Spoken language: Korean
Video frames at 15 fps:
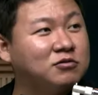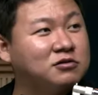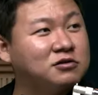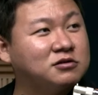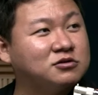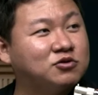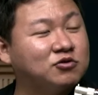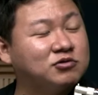
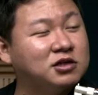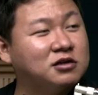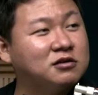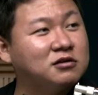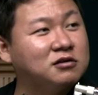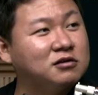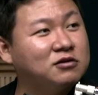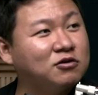이게
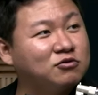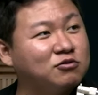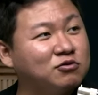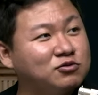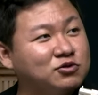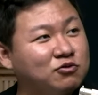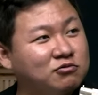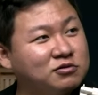
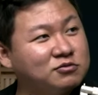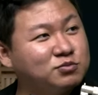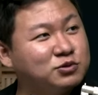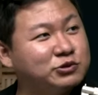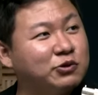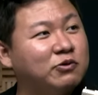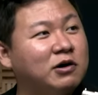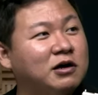조직력도 조금
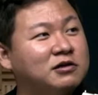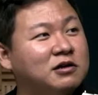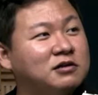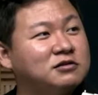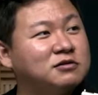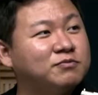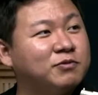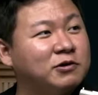
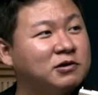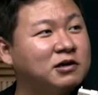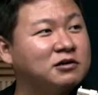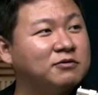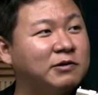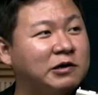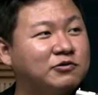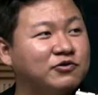부족하다는 예.
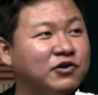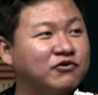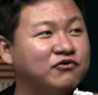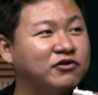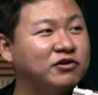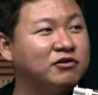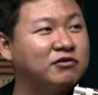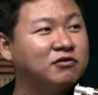평가를 받고
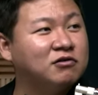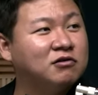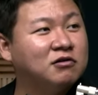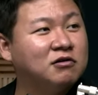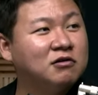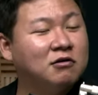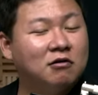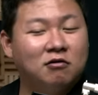있고요. 예.
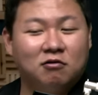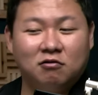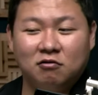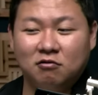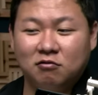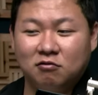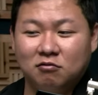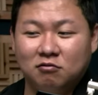
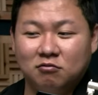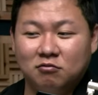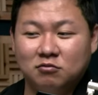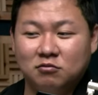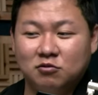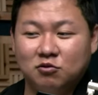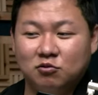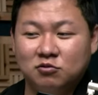어,
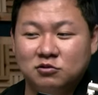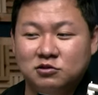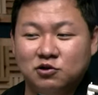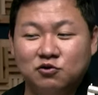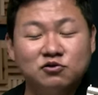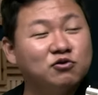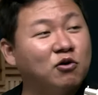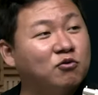
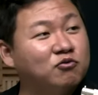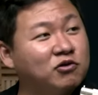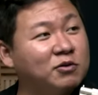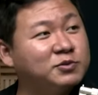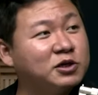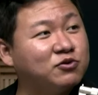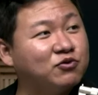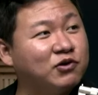저는 너무
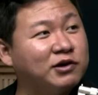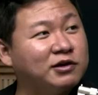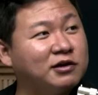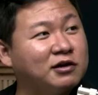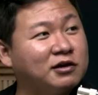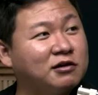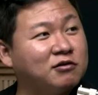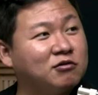깜짝 놀란
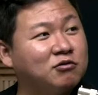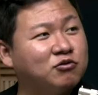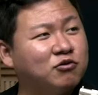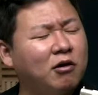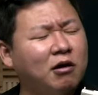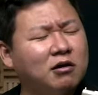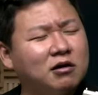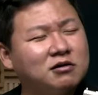게
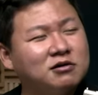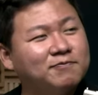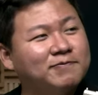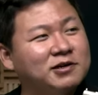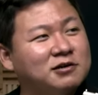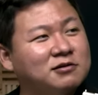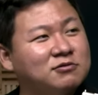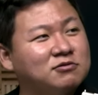되게
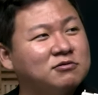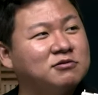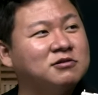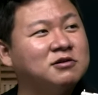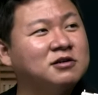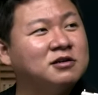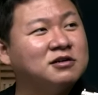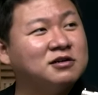급하고
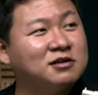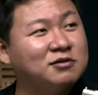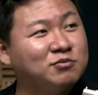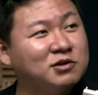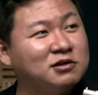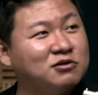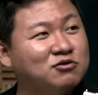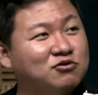
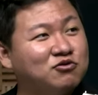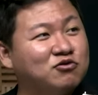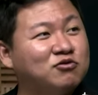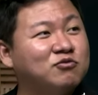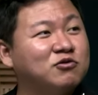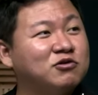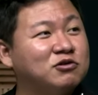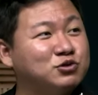
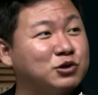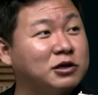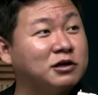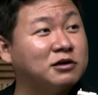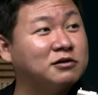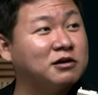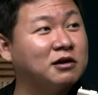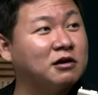힘들고 뭐 이럴 줄
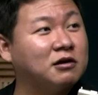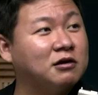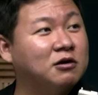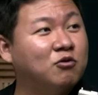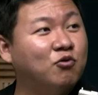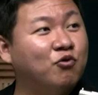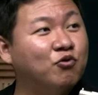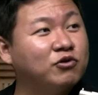알았는데
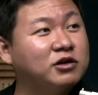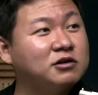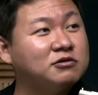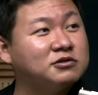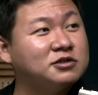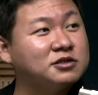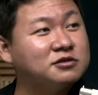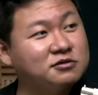
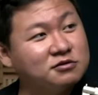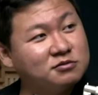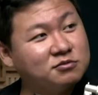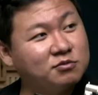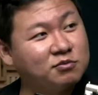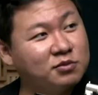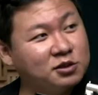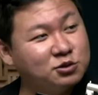오히려
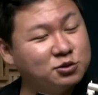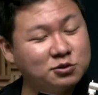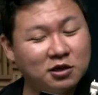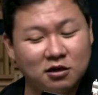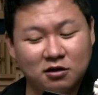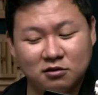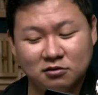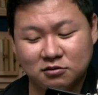지금
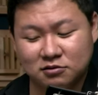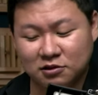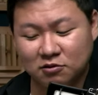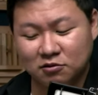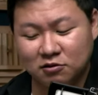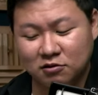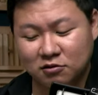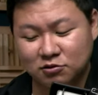민주당
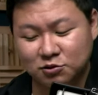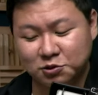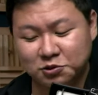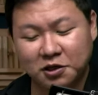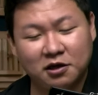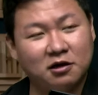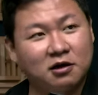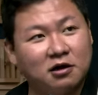선거
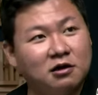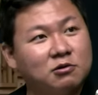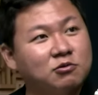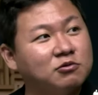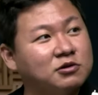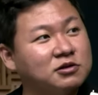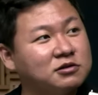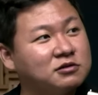
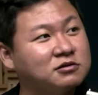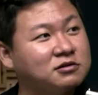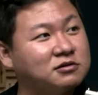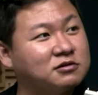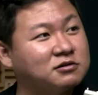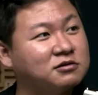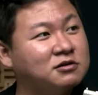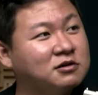유세하고 있는
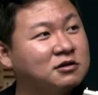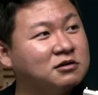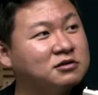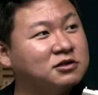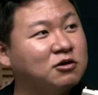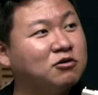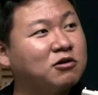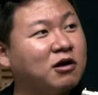그
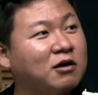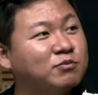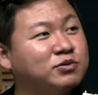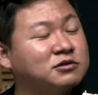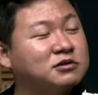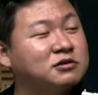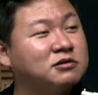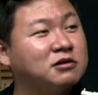선거
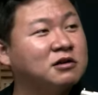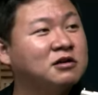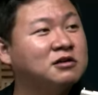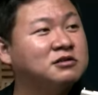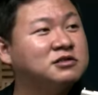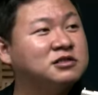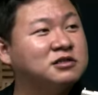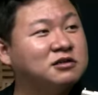캠프는
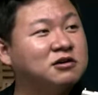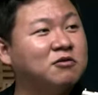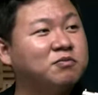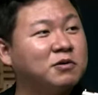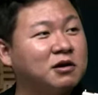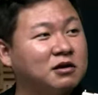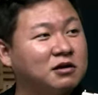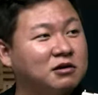
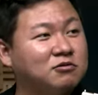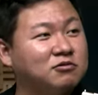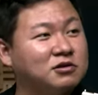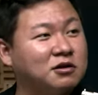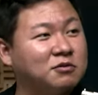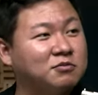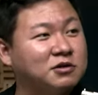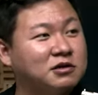즐겁게 일하고
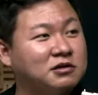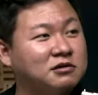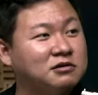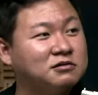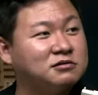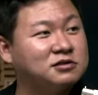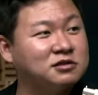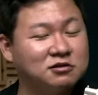있답니다.
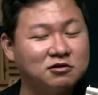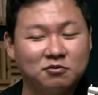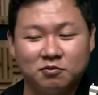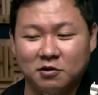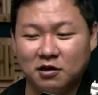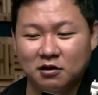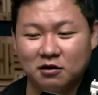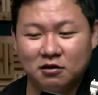예.
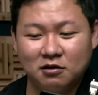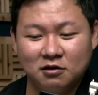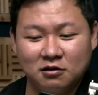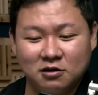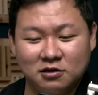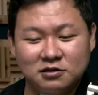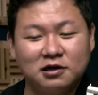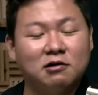즐겁게
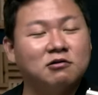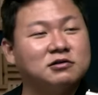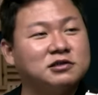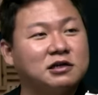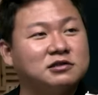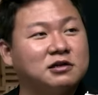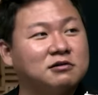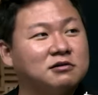이 상황
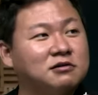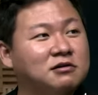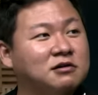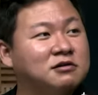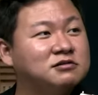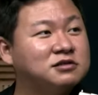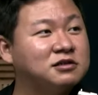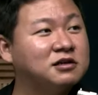자체를
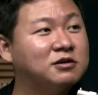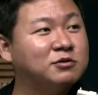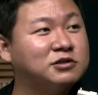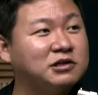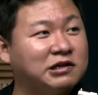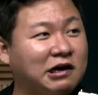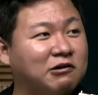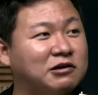
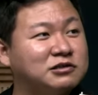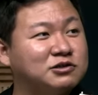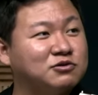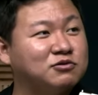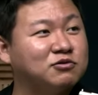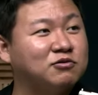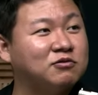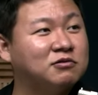즐기면서
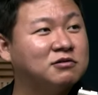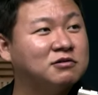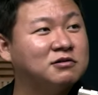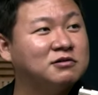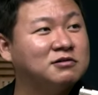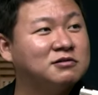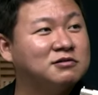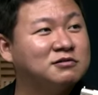낙관적으로
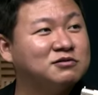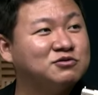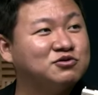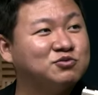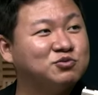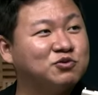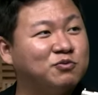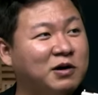
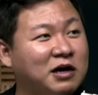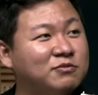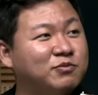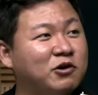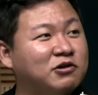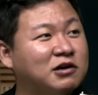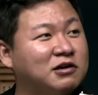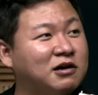좀, 좀 마음
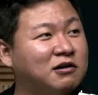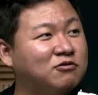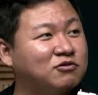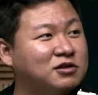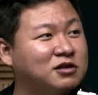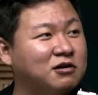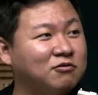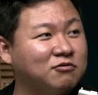편하게
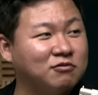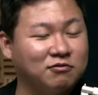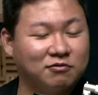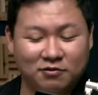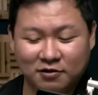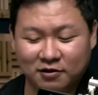하고 있다고.